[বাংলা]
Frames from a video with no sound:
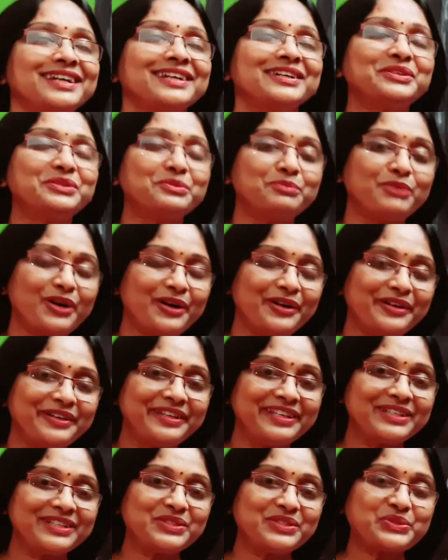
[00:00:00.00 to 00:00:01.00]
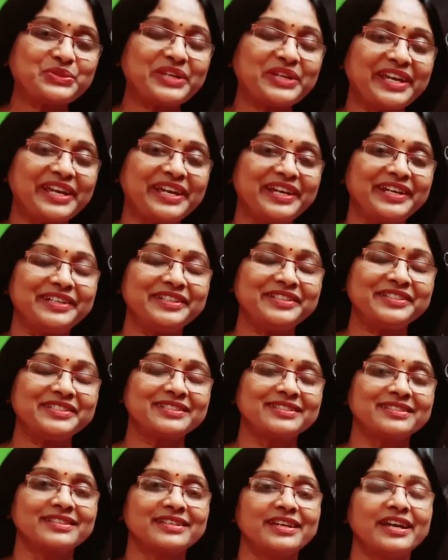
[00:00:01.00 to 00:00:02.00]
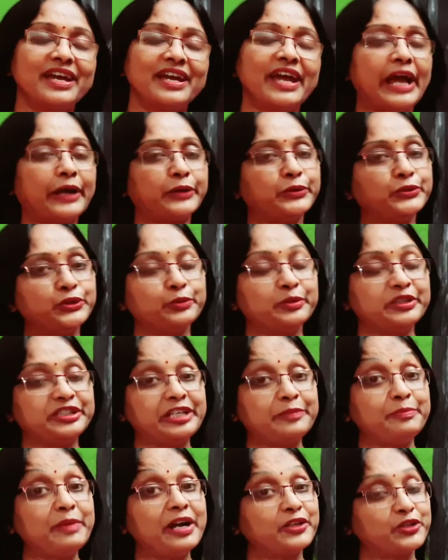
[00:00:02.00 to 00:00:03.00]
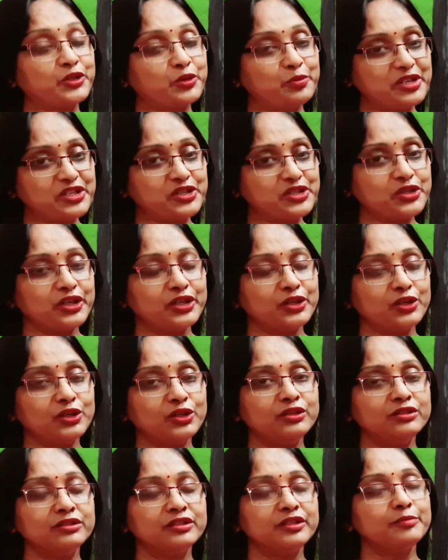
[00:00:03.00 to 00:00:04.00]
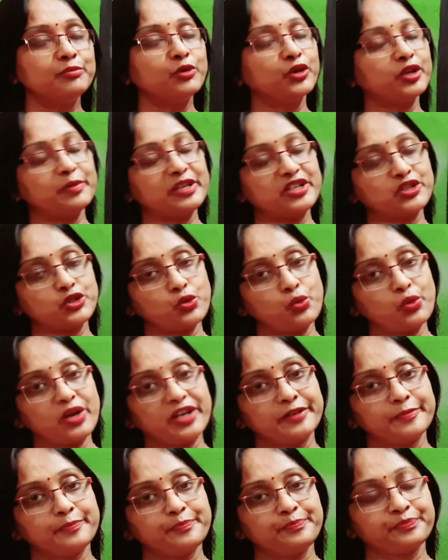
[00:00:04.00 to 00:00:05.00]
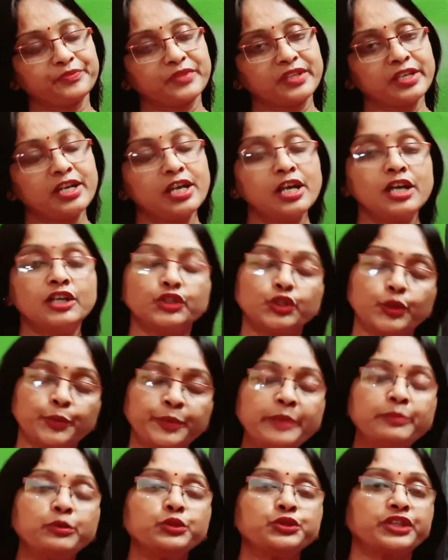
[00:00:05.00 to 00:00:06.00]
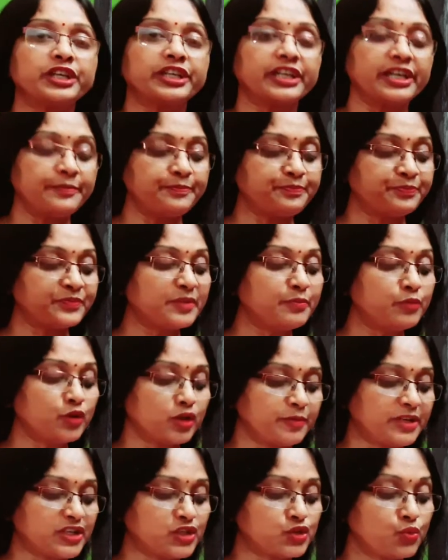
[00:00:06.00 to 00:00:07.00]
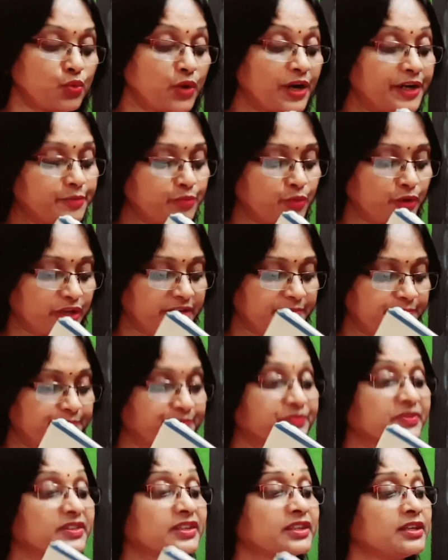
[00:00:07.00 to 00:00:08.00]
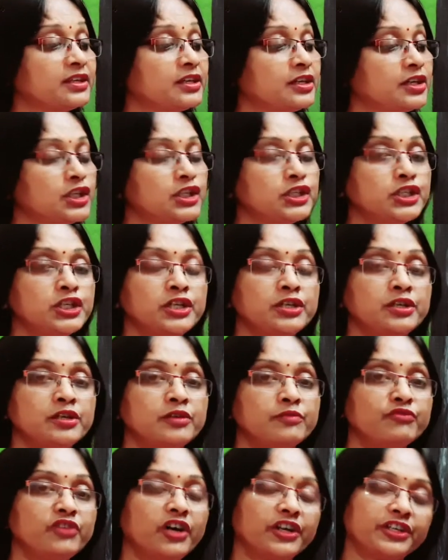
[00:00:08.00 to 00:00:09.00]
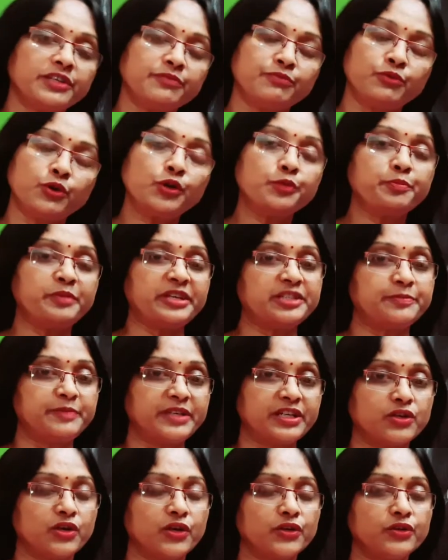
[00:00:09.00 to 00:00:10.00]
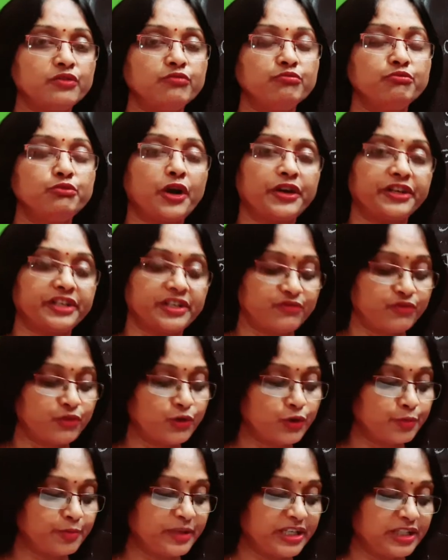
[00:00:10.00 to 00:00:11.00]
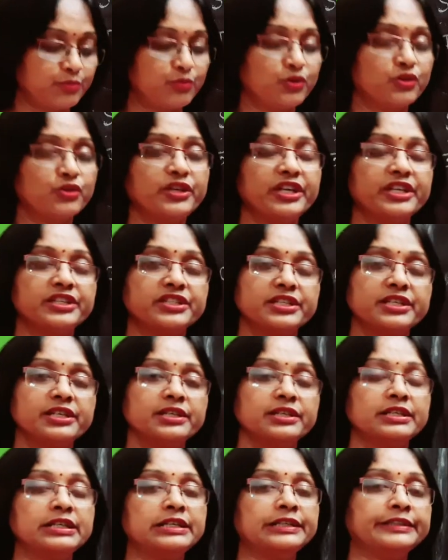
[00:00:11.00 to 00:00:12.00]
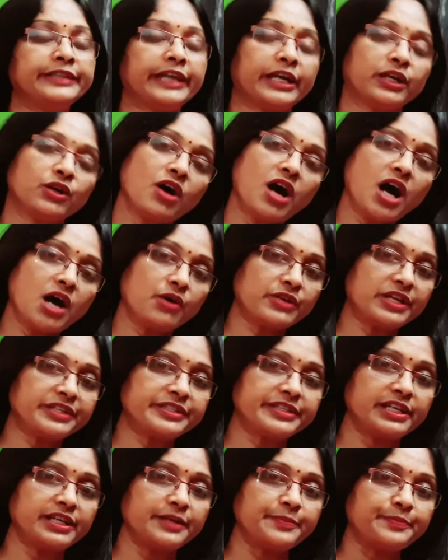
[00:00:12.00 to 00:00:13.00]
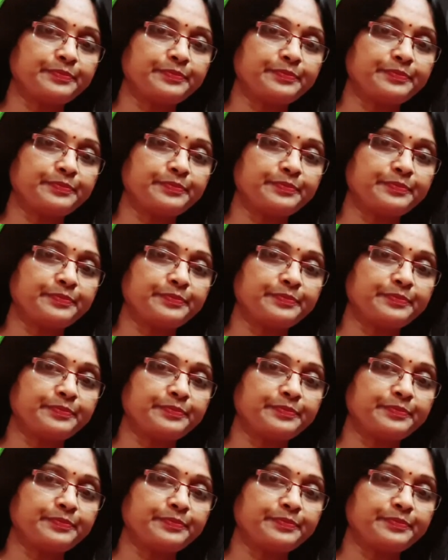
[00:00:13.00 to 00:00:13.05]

গুড মর্নিং স্টুডেন্টস এখন তোমাদের পাঠ্য বিষয় হল পরিবেশ ওয়ান তোমরা প্রত্যেকে পরিবেশ ওয়ান বইয়ে ফর্টি ফোর পেজ বের করো ফর্টি ফোর পেজ রয়েছে দেখো হাওড়া জেলা